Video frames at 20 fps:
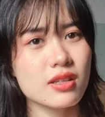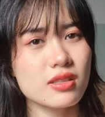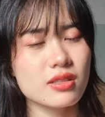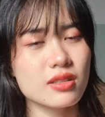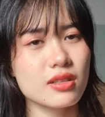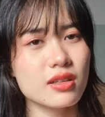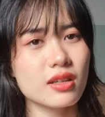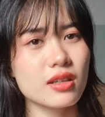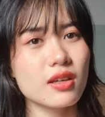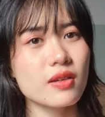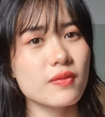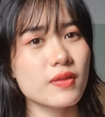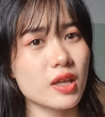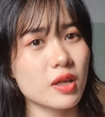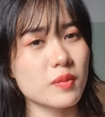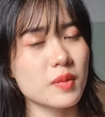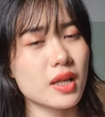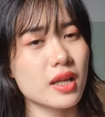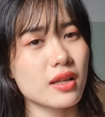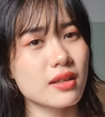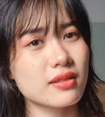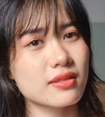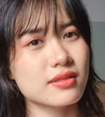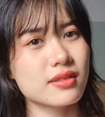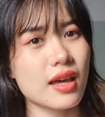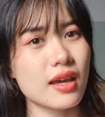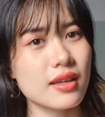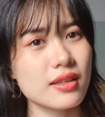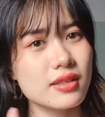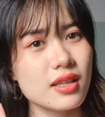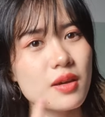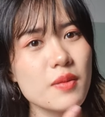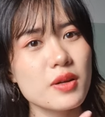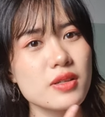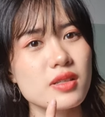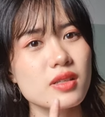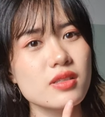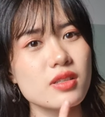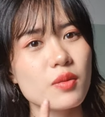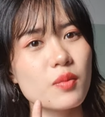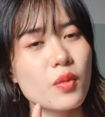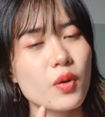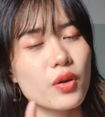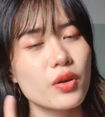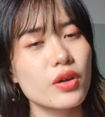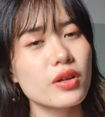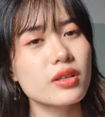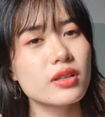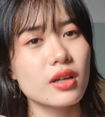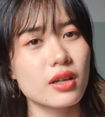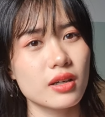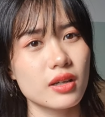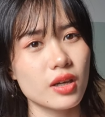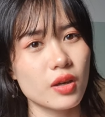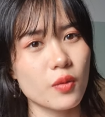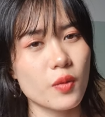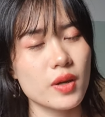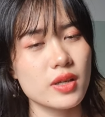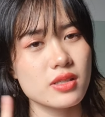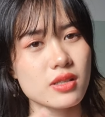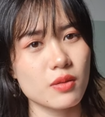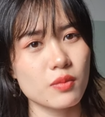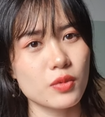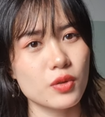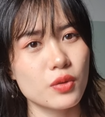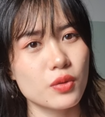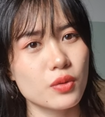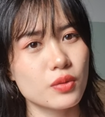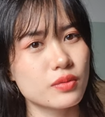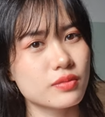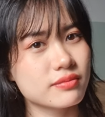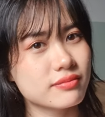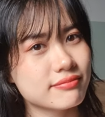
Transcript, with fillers: cho nên cái việc mà tẩy tế bào chết cho môi nó cực kỳ quan trọng luôn